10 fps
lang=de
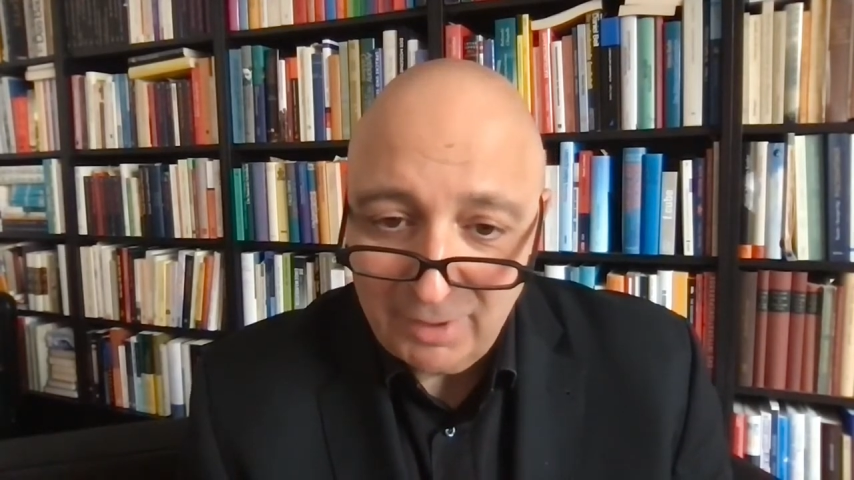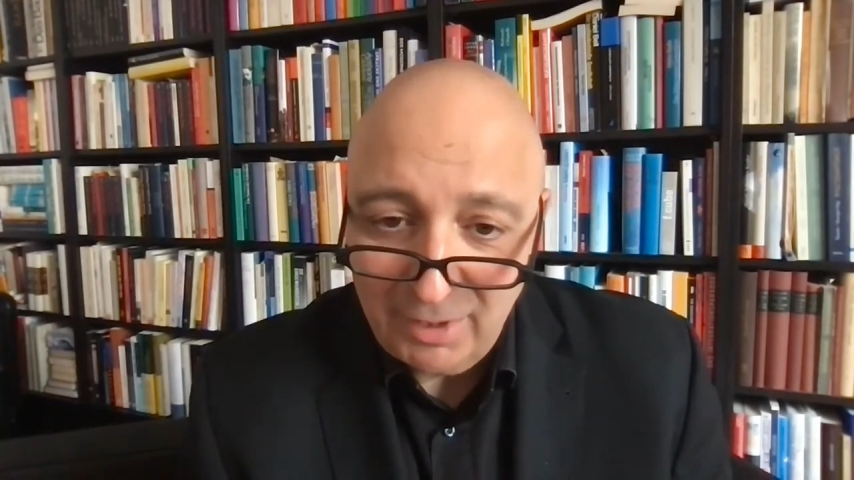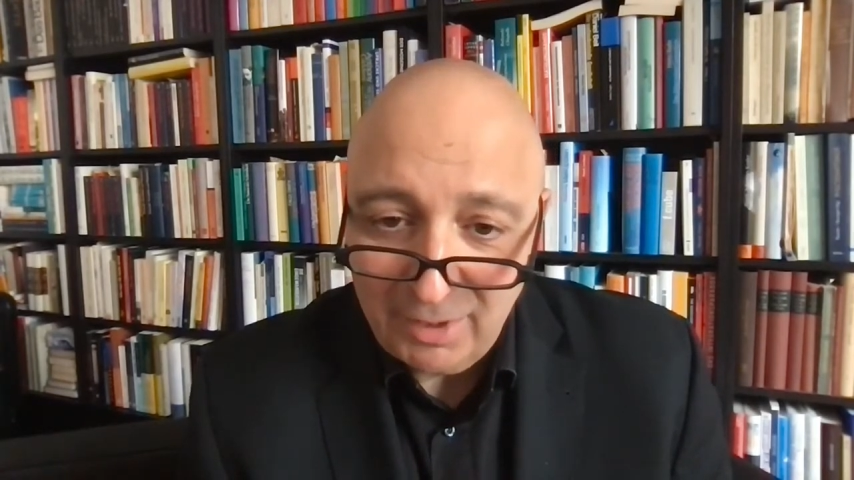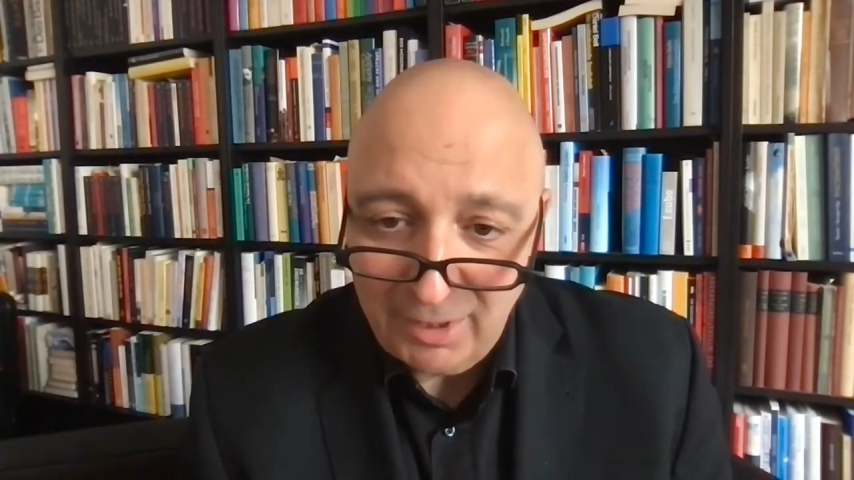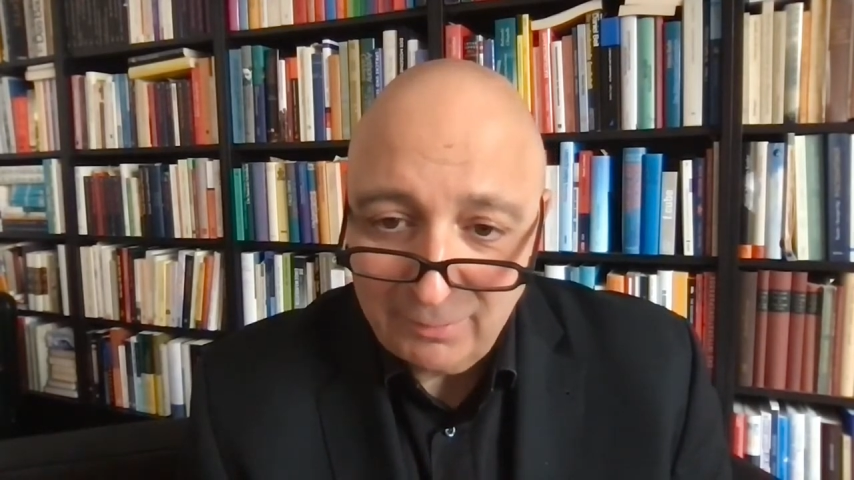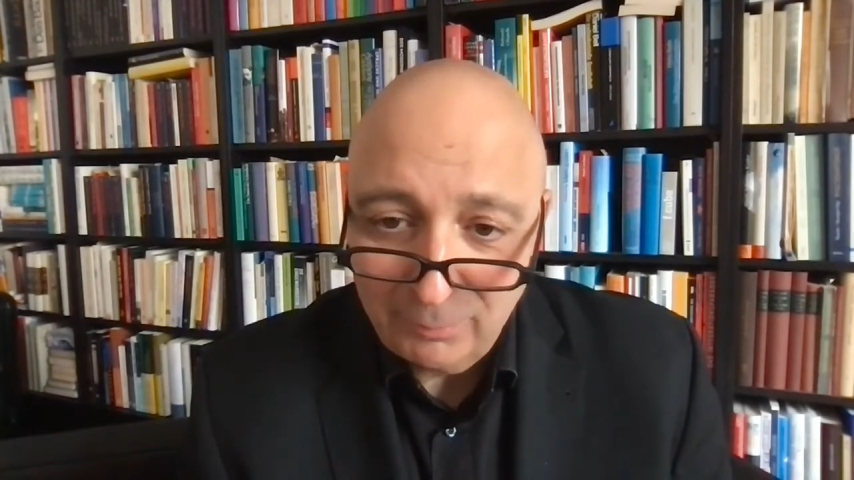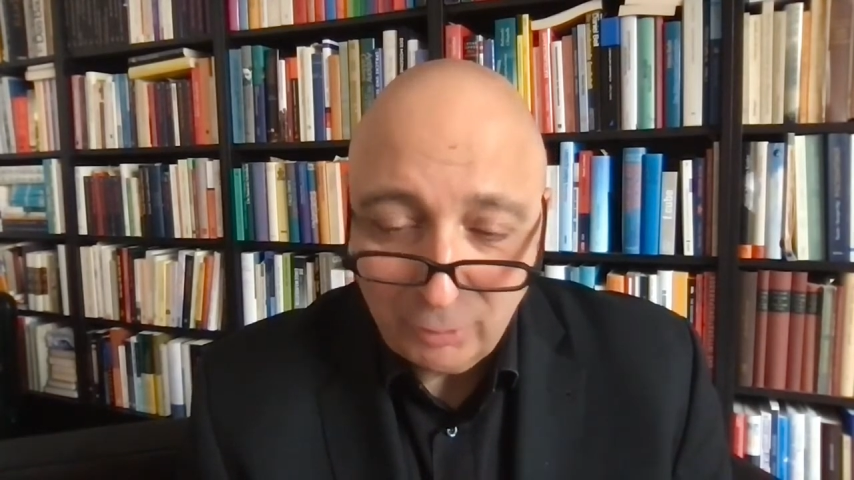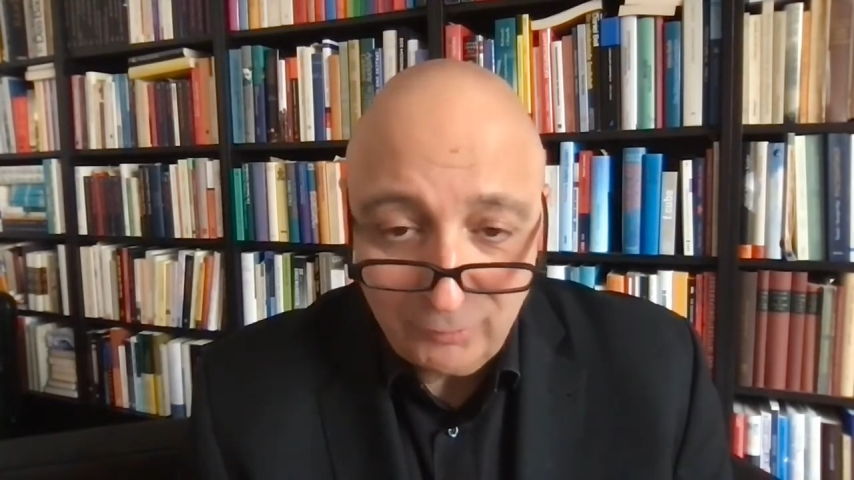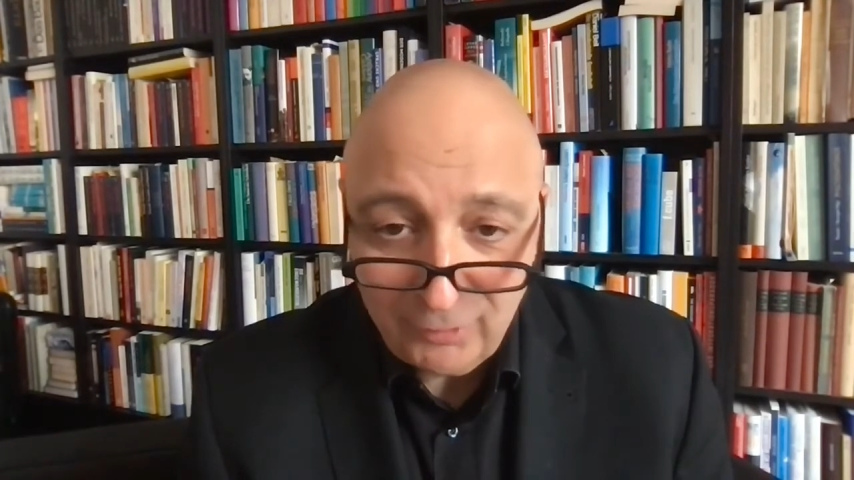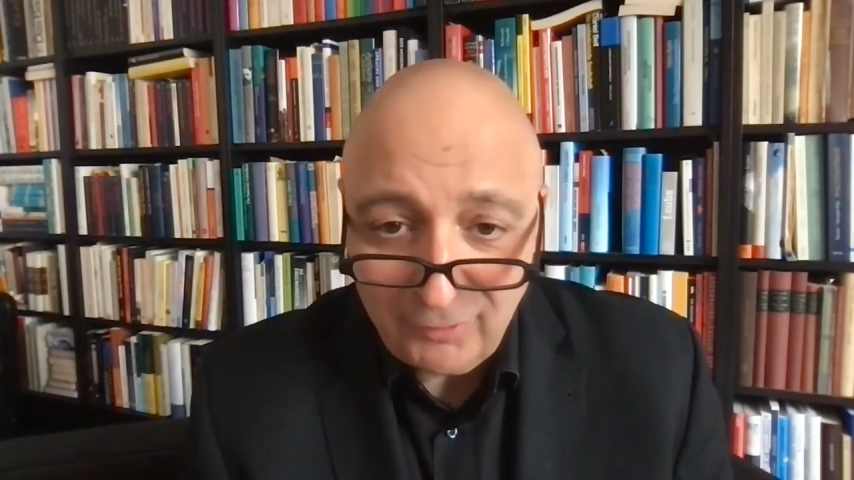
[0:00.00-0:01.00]
an einem
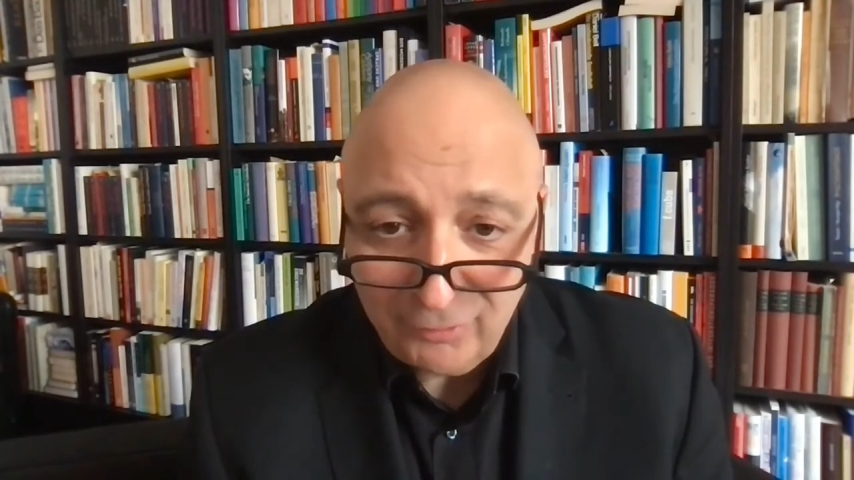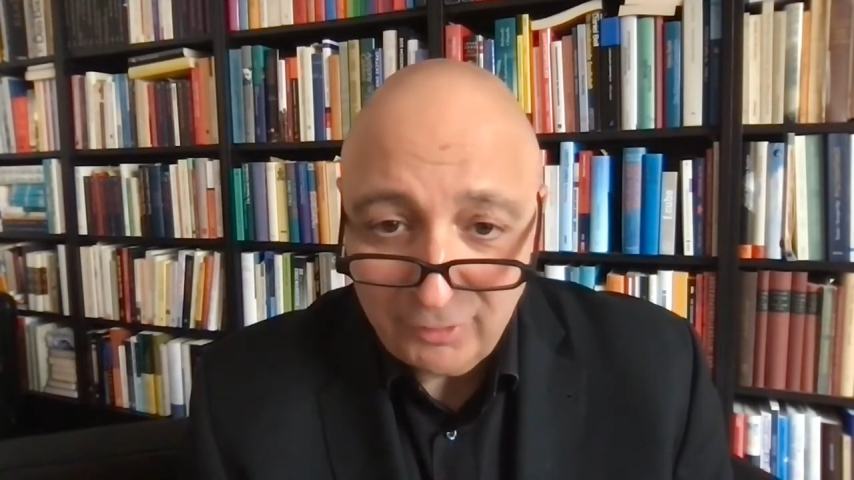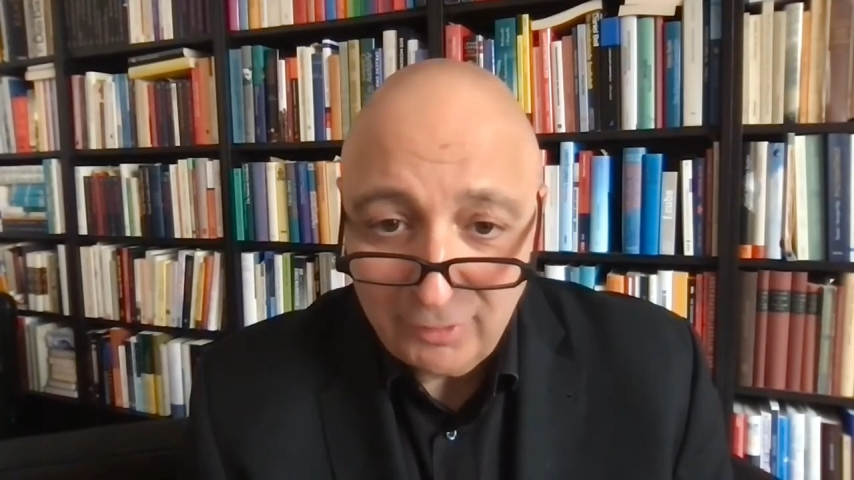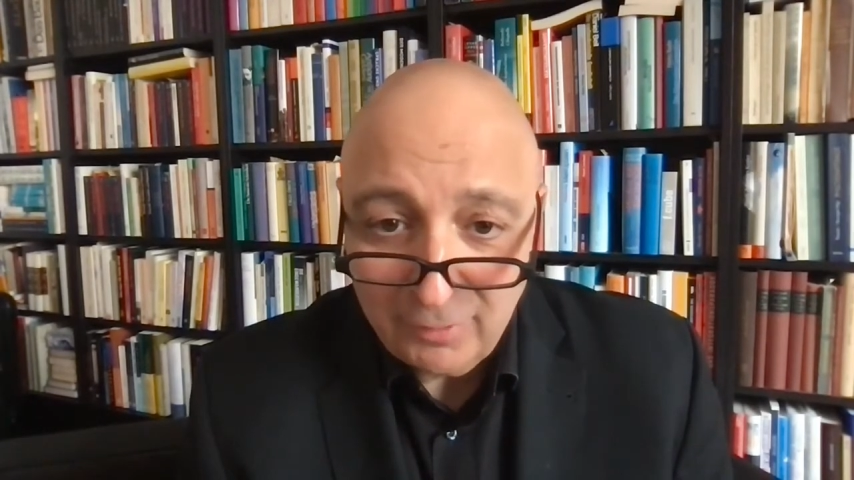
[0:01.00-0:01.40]
Prozess